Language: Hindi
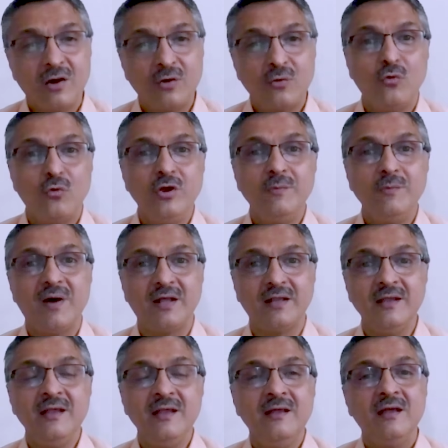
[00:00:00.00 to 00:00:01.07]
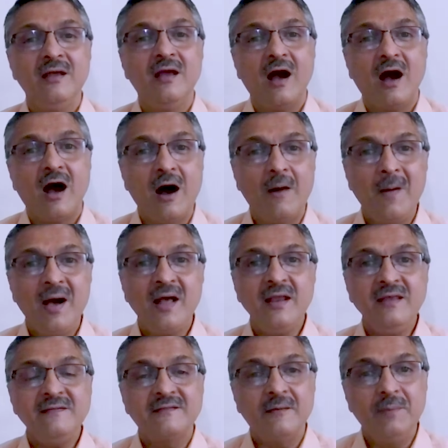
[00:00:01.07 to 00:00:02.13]
हर कोई माने
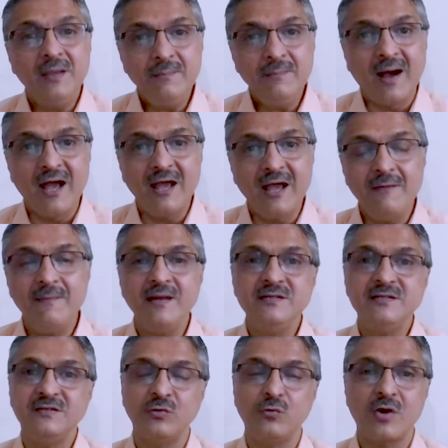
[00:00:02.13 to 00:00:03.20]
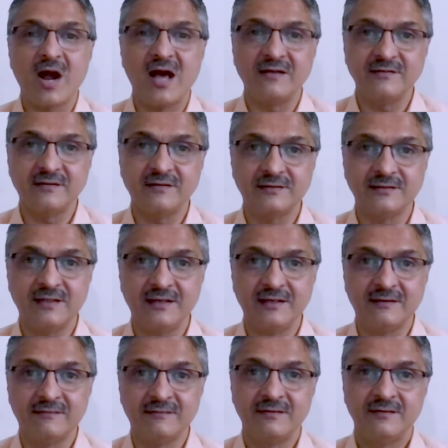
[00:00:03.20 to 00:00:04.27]
हमारे सभी भाई बहन जिसको खा सकते
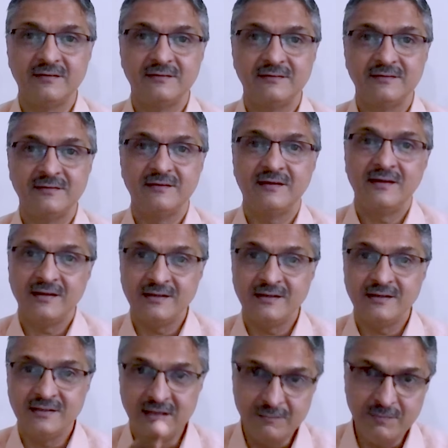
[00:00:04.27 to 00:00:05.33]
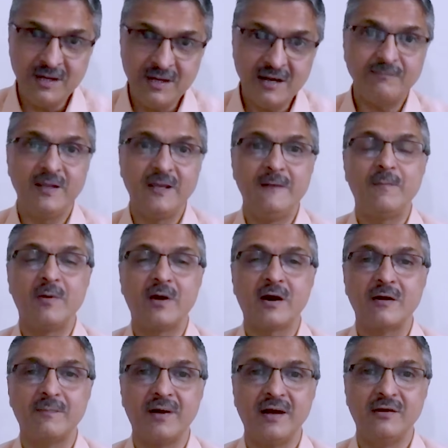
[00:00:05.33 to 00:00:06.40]
हैं भी आप नहीं पकड़
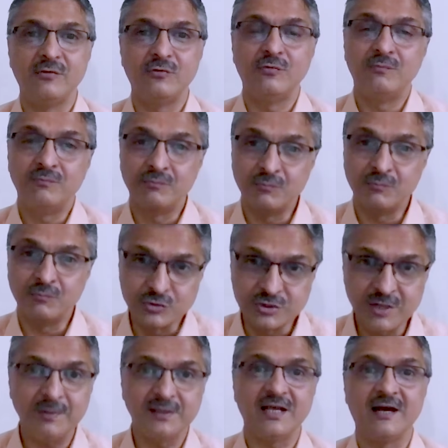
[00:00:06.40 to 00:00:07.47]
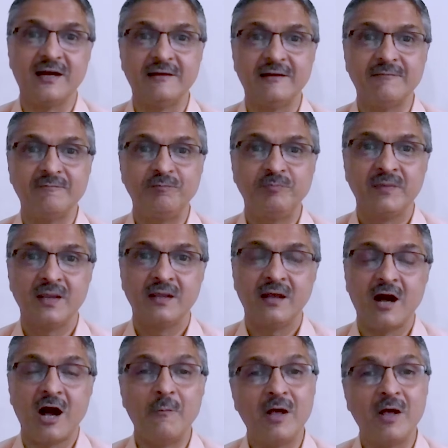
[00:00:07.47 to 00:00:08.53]
पाए हो मुझे पता है
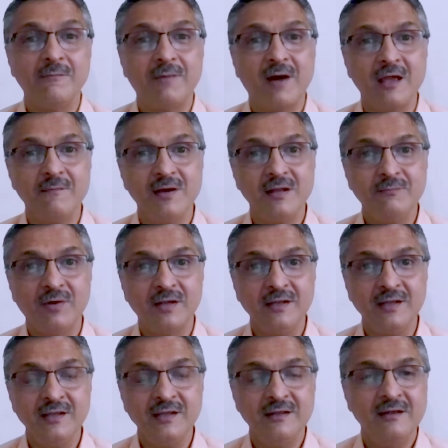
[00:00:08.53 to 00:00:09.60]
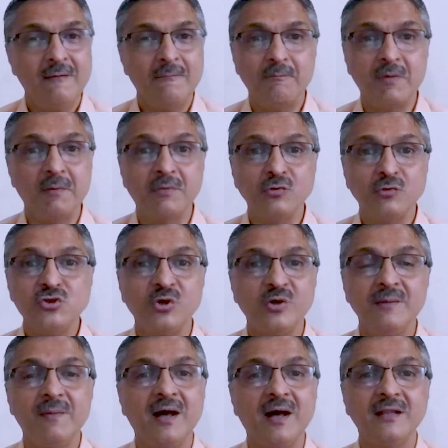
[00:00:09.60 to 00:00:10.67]
हमारे भाई बहन माने मैं मनुष्य
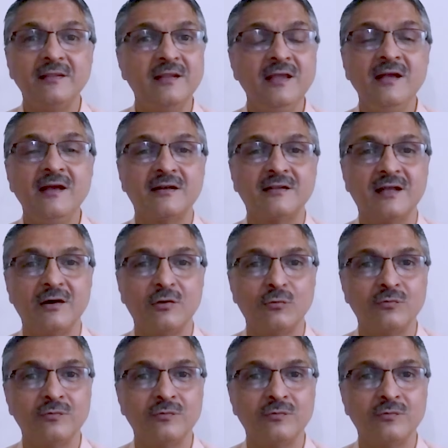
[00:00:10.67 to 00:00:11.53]
की बात नहीं करता